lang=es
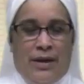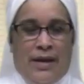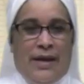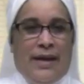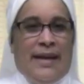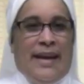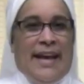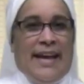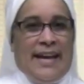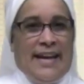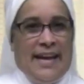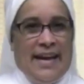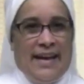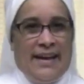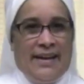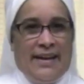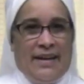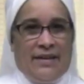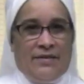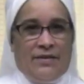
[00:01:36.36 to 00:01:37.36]
La
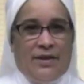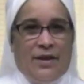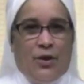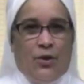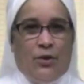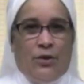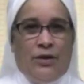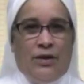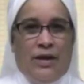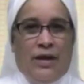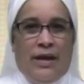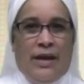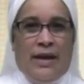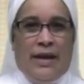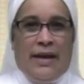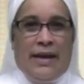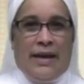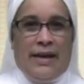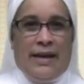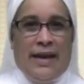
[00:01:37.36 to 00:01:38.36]
encarnación,
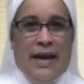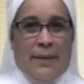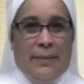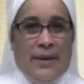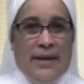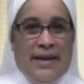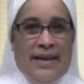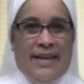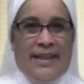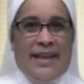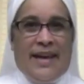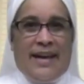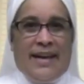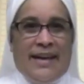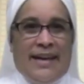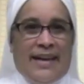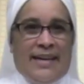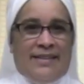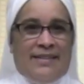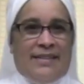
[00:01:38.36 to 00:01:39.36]
la venida
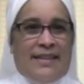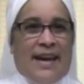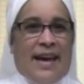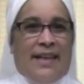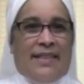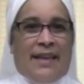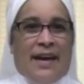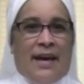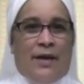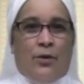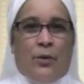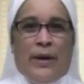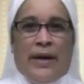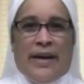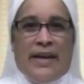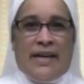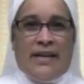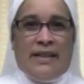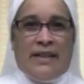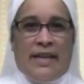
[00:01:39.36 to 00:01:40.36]
que se ha dado
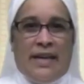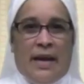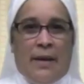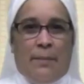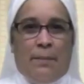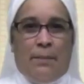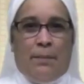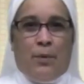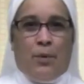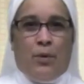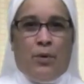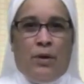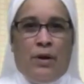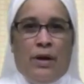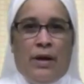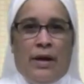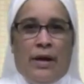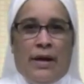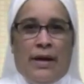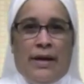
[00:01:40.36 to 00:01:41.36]
en el tiempo,
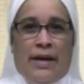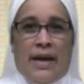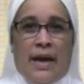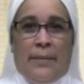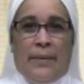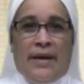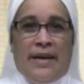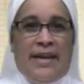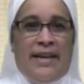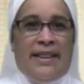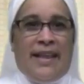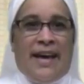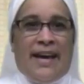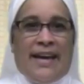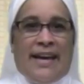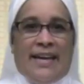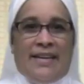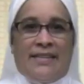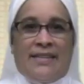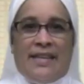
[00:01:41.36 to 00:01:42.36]
la
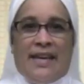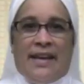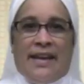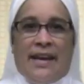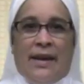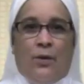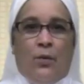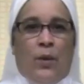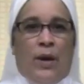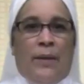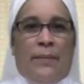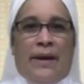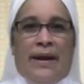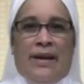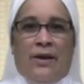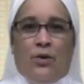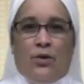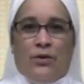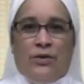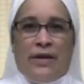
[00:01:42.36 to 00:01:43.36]
venida que se renueva
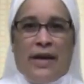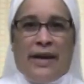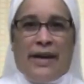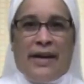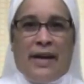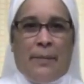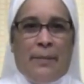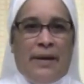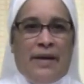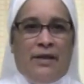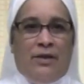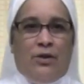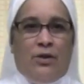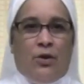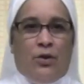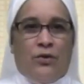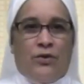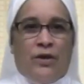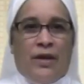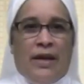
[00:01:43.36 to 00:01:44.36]
en los
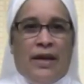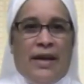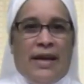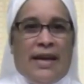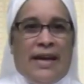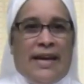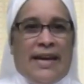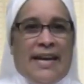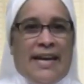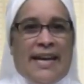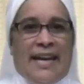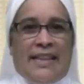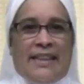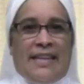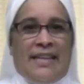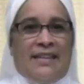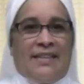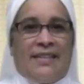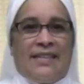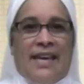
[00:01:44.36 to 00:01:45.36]
sacramentos y la
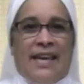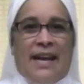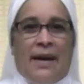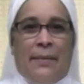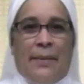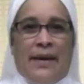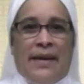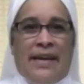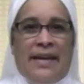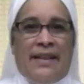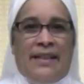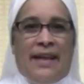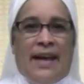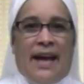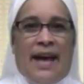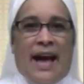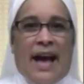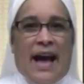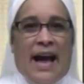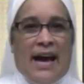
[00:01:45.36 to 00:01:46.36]
tercera
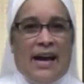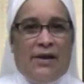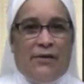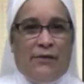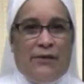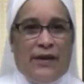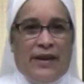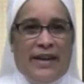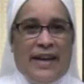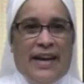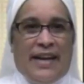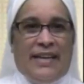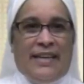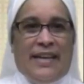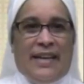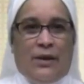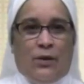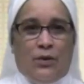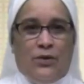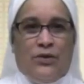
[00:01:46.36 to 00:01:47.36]
venida al final
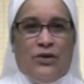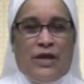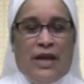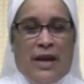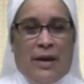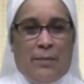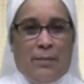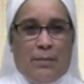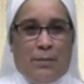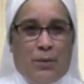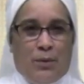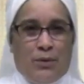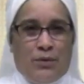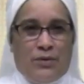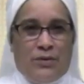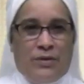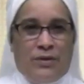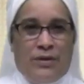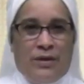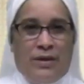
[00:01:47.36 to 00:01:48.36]
de los tiempos.